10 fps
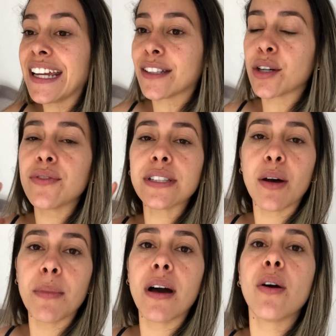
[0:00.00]
Então eu vou
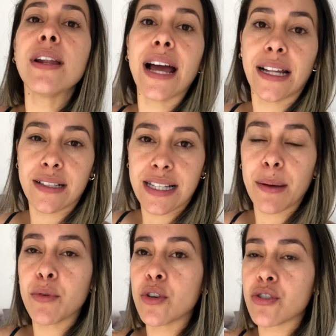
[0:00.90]
dar uma olhada,
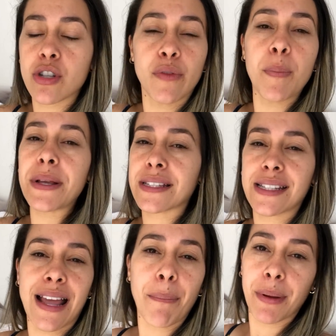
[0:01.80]
sabe? Hoje eu só vou
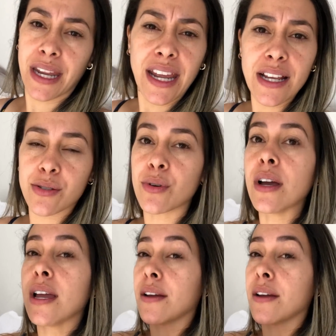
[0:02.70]
pesquisar preço,